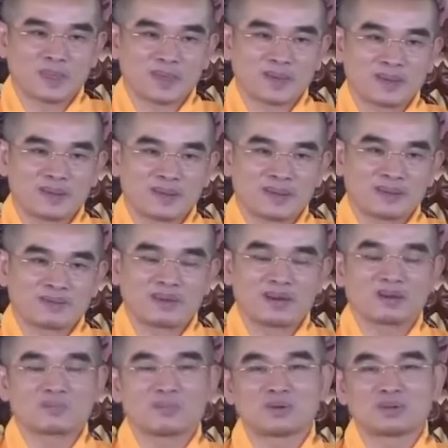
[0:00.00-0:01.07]
Phật Bồ
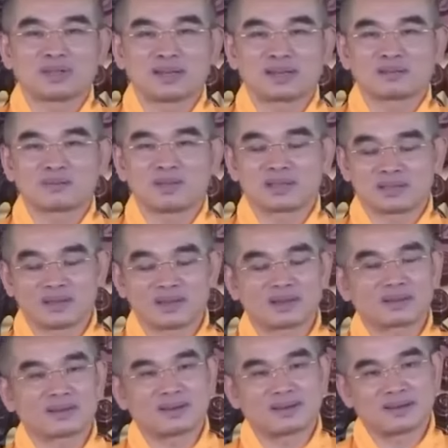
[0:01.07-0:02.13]
Tát biết rất là rõ.
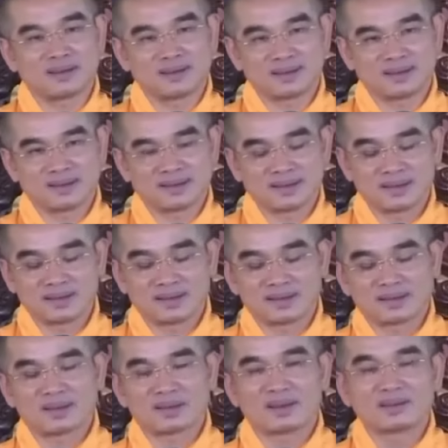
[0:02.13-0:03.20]
Do nên
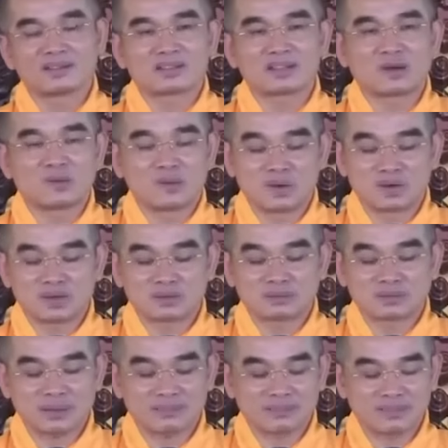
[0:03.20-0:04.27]
sâu ở trong tâm, ở
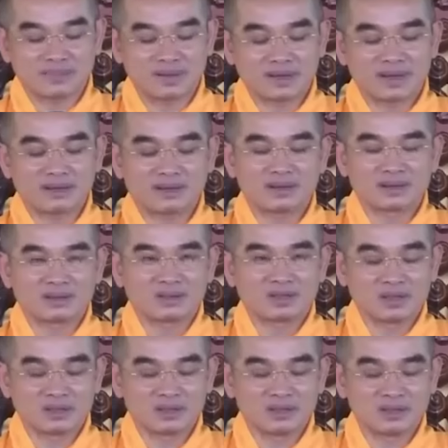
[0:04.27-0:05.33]
đây nói chuyện nói dối là
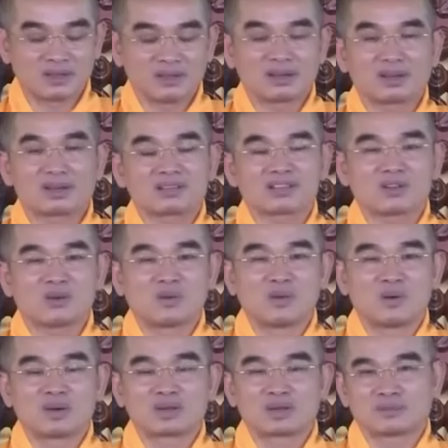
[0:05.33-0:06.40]
nó sâu ở trong tâm
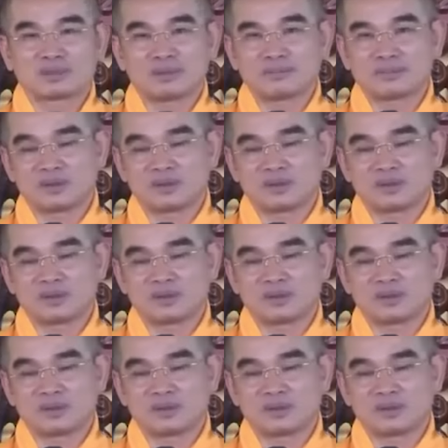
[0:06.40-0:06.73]
của mình.